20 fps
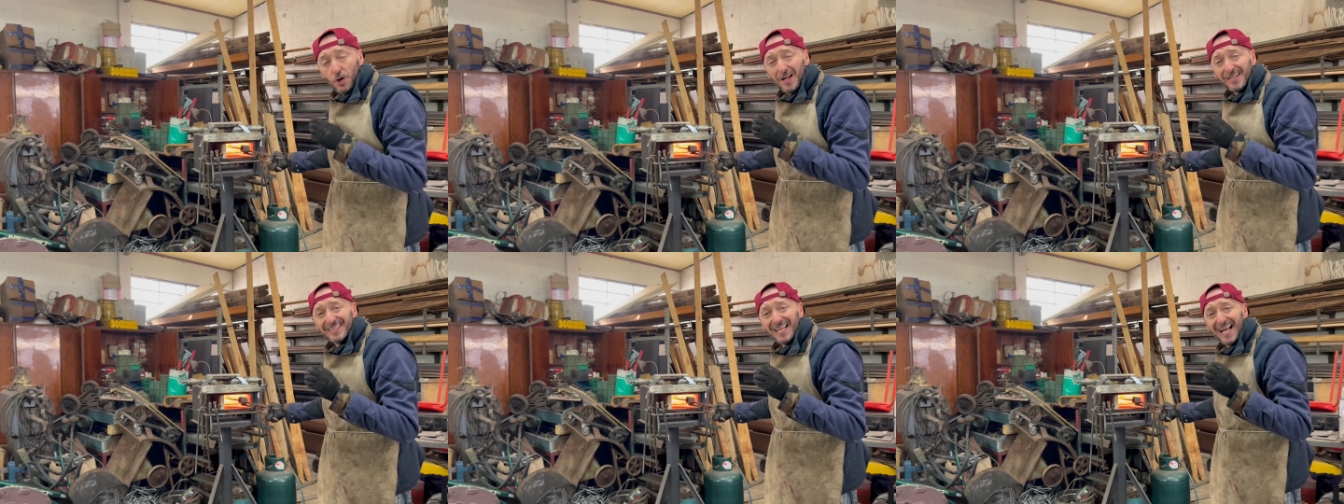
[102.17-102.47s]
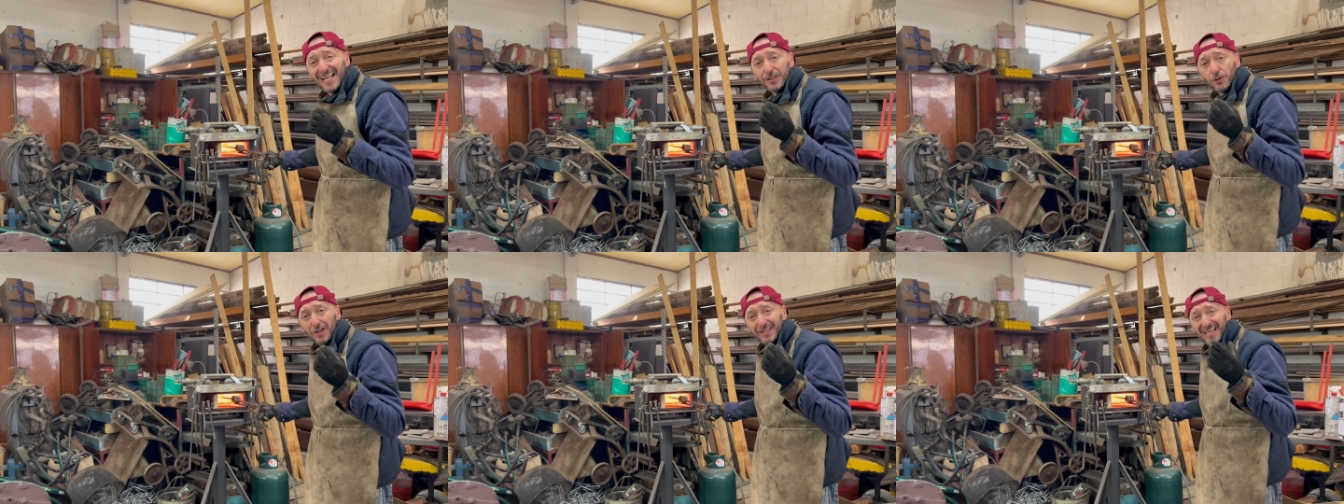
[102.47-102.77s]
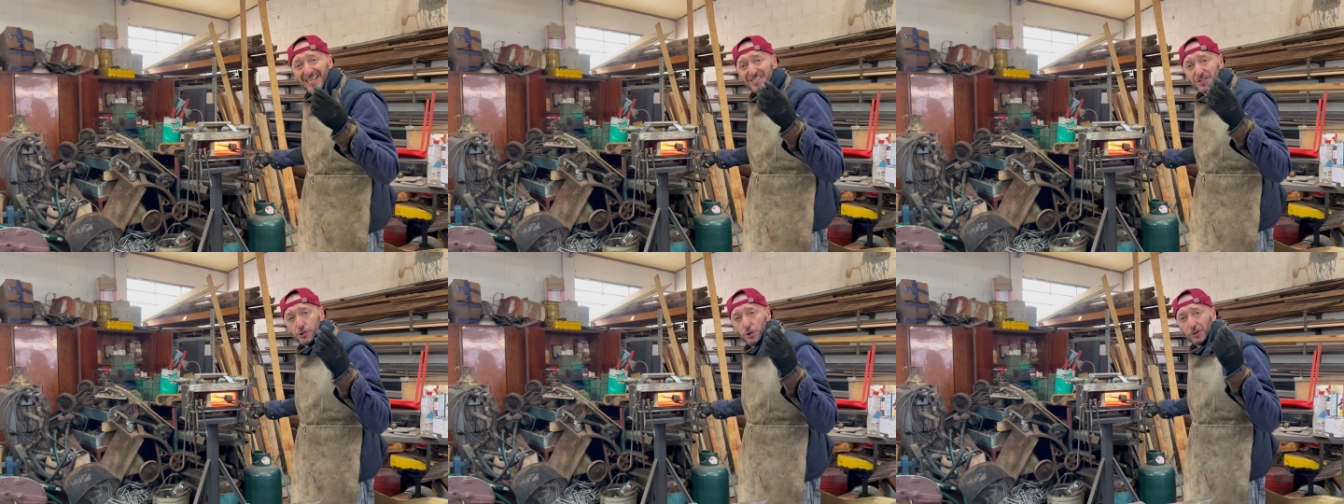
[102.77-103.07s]
andando ad
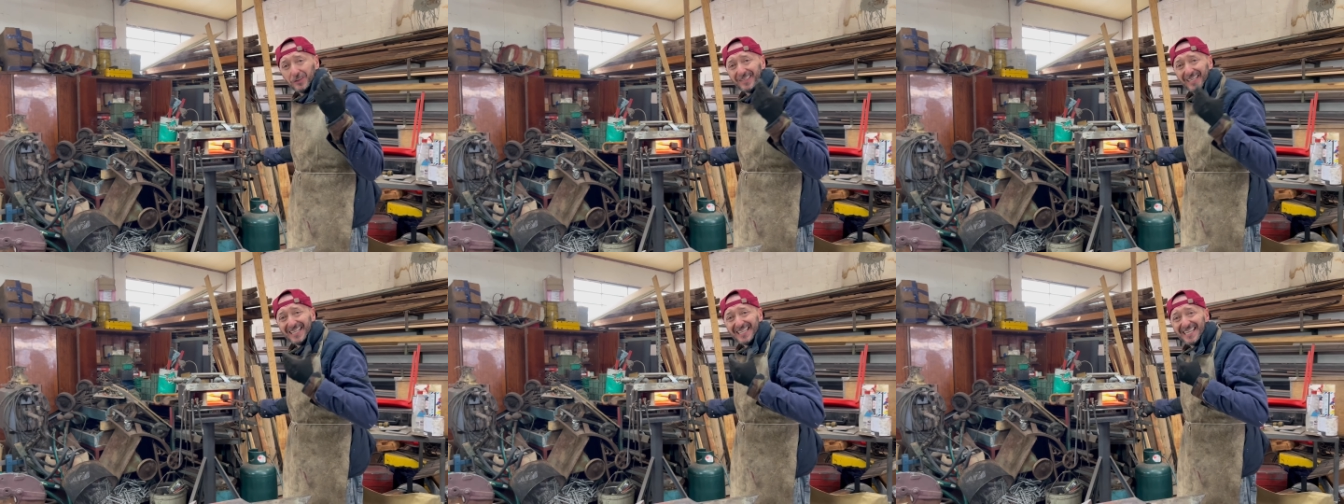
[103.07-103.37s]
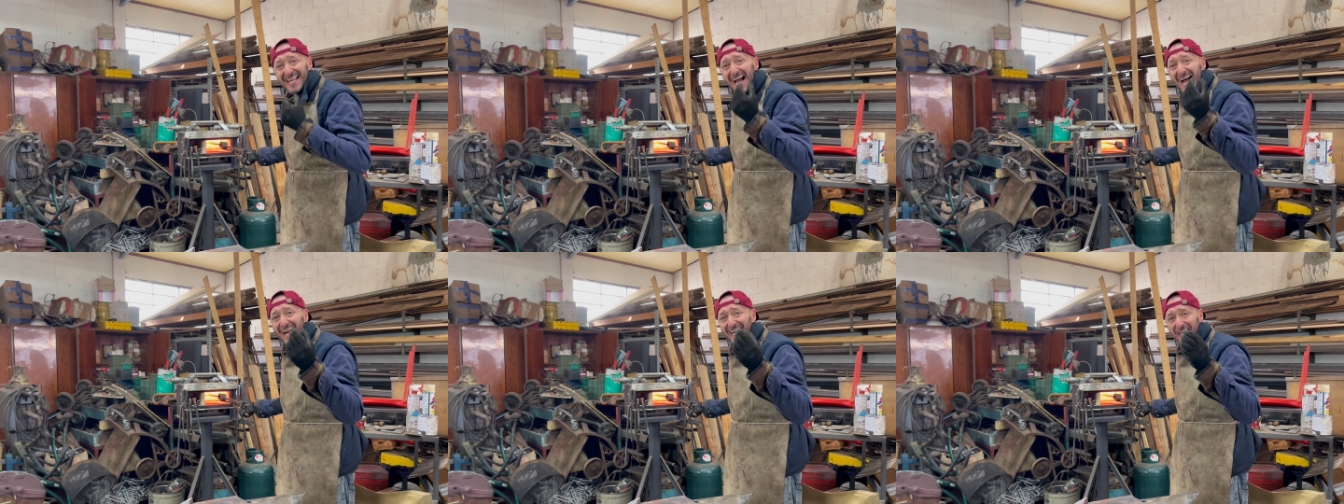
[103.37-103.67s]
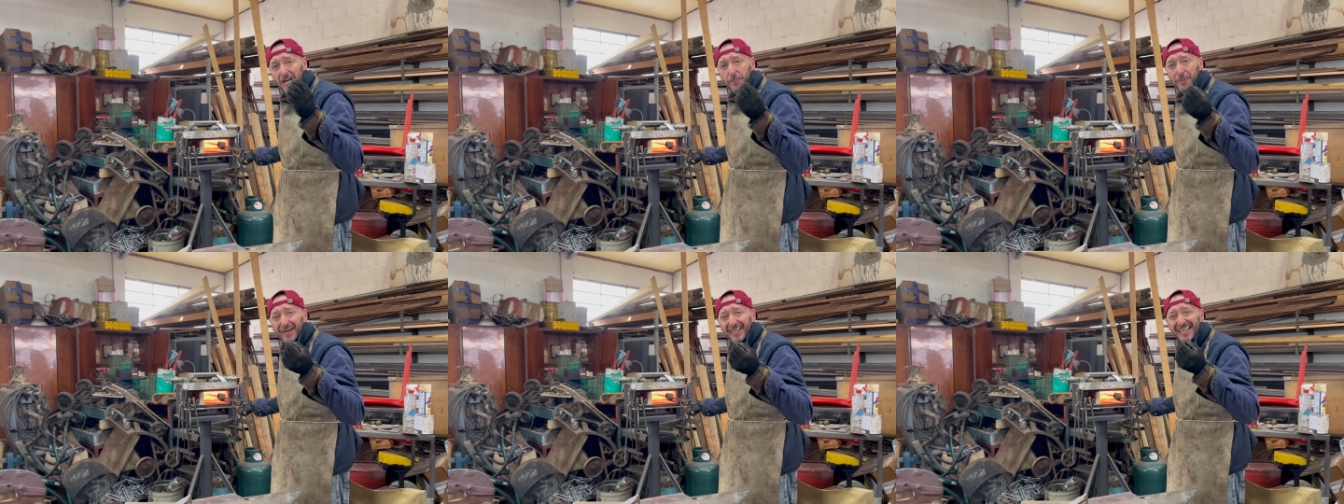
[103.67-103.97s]

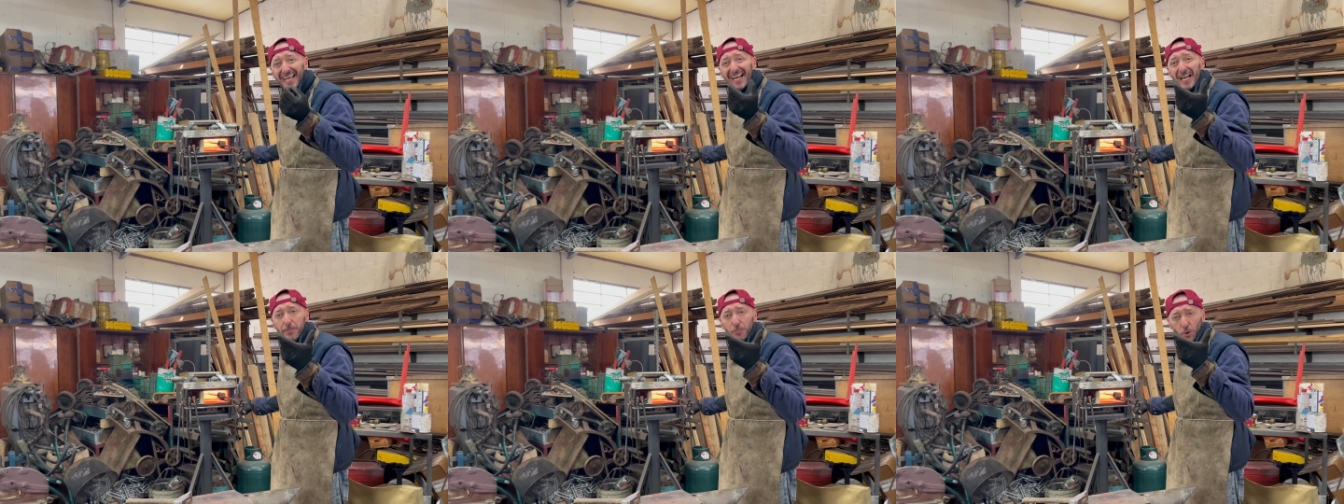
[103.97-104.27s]
assottigliarla perché era